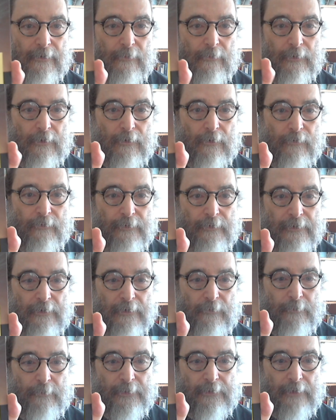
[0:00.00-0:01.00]
qualcosa di
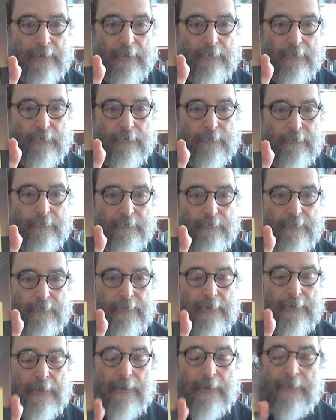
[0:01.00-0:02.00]
inaspettato,
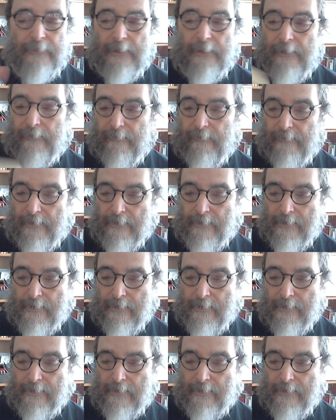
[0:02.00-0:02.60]
della La Terza,